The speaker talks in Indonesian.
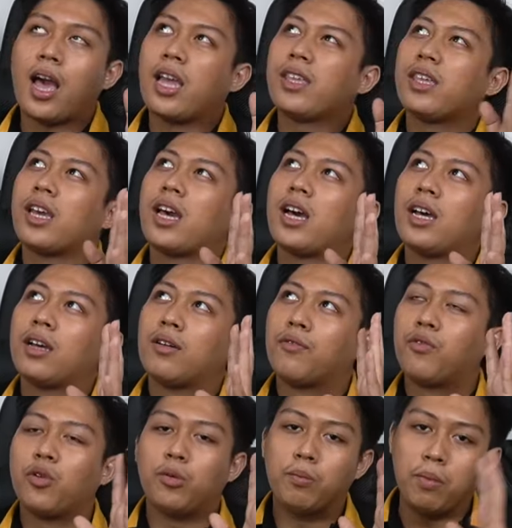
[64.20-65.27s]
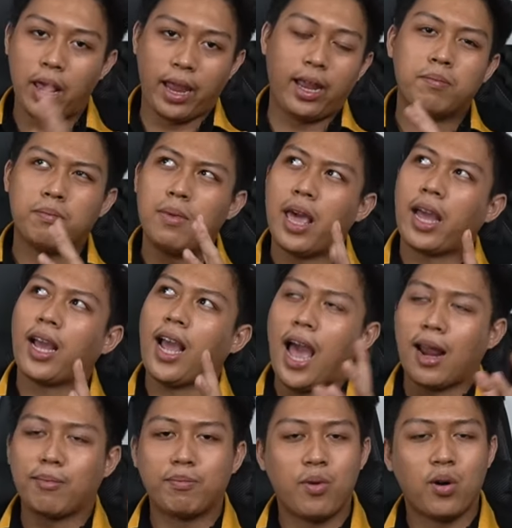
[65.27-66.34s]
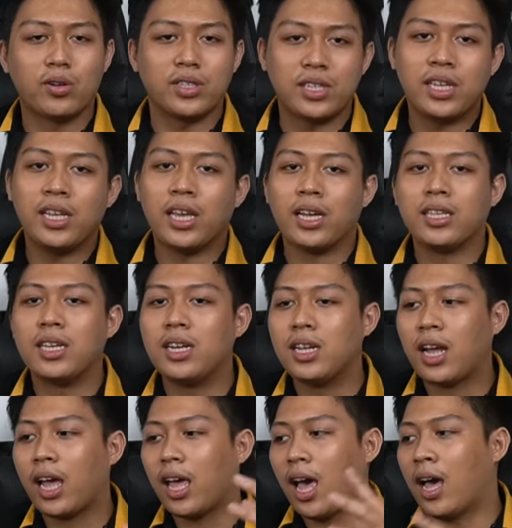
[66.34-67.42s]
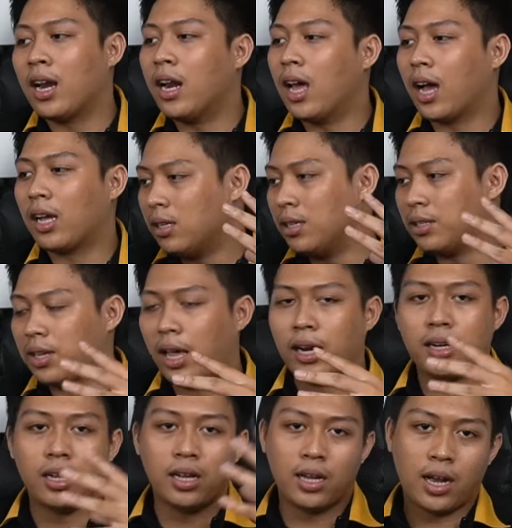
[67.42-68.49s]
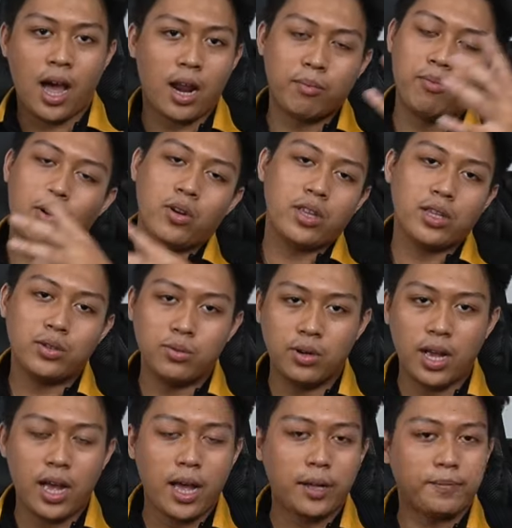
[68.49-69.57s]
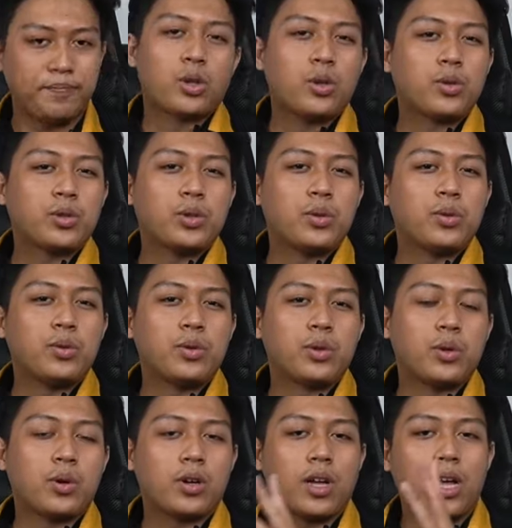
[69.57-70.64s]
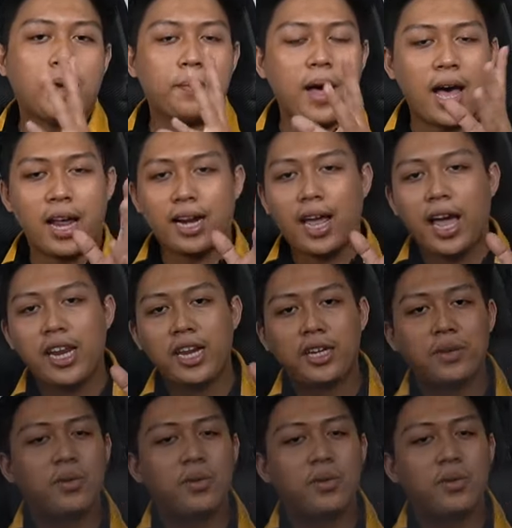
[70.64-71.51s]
hanya full black, black carbon sih ya. Jadi kayak ada desain uh, karbonnya juga. Terus untuk uh, bahan kain yang